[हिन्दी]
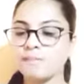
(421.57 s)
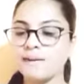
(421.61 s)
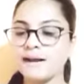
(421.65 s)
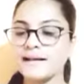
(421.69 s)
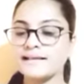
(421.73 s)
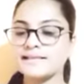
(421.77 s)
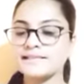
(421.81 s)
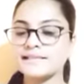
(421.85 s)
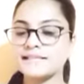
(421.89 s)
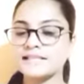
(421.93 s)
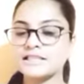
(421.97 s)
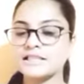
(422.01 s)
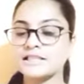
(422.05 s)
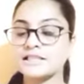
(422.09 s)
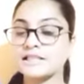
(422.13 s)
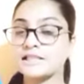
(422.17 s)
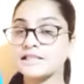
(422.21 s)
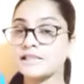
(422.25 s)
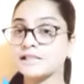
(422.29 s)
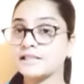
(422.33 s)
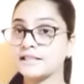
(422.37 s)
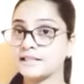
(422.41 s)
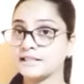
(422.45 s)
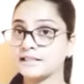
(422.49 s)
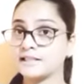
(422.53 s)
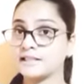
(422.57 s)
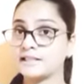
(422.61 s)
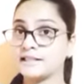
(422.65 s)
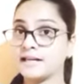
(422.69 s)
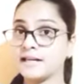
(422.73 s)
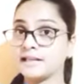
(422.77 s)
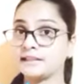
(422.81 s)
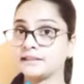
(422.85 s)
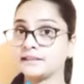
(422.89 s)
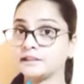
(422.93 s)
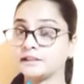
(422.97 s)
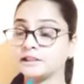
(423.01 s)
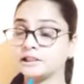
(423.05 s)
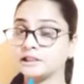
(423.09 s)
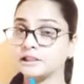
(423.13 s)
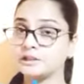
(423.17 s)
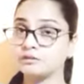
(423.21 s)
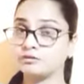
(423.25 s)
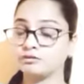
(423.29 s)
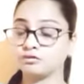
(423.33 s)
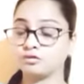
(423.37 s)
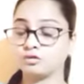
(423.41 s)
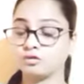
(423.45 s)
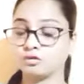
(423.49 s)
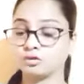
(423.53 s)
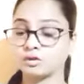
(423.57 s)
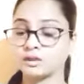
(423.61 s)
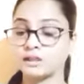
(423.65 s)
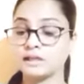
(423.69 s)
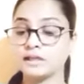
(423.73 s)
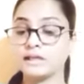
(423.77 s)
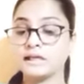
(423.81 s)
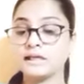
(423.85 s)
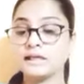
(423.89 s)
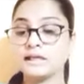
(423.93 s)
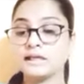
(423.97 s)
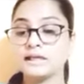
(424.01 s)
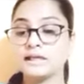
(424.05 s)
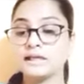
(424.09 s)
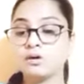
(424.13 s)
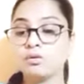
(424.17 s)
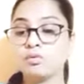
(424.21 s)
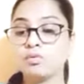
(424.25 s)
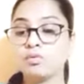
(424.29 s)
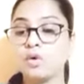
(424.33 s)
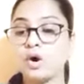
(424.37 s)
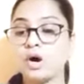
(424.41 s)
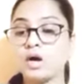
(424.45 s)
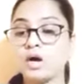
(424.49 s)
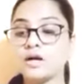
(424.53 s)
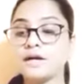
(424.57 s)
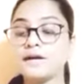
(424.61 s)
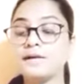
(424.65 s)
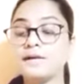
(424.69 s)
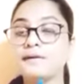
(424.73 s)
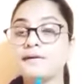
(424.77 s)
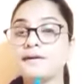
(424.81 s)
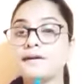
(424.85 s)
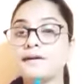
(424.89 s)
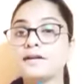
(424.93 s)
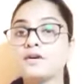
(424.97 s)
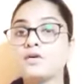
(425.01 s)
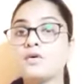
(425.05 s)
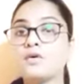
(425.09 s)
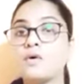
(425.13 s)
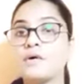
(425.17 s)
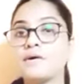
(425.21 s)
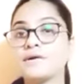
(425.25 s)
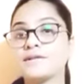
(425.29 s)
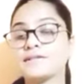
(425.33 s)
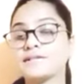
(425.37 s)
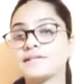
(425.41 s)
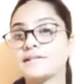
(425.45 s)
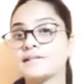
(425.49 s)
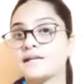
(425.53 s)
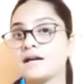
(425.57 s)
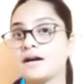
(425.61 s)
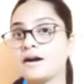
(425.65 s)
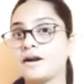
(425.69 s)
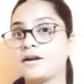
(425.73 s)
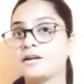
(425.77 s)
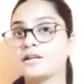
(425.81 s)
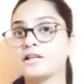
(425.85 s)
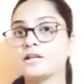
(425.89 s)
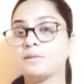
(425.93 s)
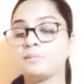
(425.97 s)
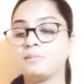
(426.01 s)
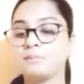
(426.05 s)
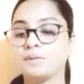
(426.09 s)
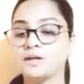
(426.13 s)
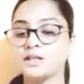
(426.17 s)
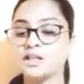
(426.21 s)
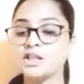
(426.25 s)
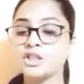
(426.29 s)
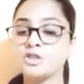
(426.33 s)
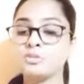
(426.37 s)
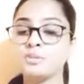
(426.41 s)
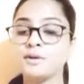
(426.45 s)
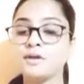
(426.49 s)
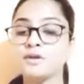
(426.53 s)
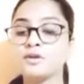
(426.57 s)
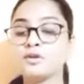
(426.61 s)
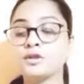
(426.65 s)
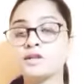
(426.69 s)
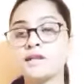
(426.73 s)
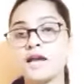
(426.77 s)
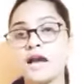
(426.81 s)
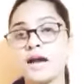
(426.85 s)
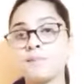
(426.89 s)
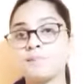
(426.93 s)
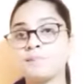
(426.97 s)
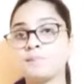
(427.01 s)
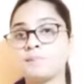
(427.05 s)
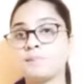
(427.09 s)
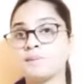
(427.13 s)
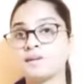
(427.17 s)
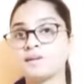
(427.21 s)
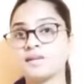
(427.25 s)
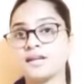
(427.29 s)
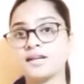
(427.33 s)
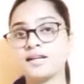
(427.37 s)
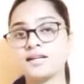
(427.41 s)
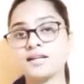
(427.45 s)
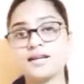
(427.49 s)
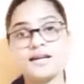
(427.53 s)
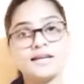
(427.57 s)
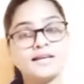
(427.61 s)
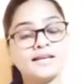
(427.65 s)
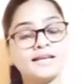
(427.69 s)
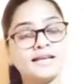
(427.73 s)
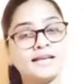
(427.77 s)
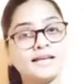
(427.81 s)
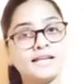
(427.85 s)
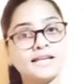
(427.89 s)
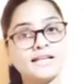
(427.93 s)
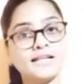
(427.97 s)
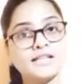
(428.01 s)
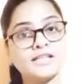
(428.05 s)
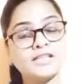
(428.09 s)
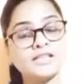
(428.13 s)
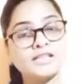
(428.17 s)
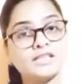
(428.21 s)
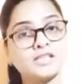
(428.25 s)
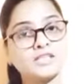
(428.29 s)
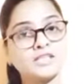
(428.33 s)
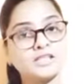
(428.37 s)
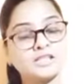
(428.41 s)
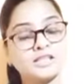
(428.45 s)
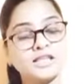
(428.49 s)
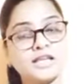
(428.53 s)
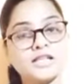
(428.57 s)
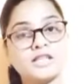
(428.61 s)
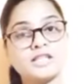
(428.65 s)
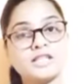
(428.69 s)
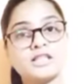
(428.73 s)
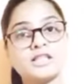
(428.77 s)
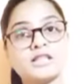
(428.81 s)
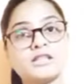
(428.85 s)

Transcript: बाय सेक्शन फोर वॉलंटरी कॉजिंग हट की पनिशमेंट तो यहाँ पे बताई गई है लेकिन सेक्शन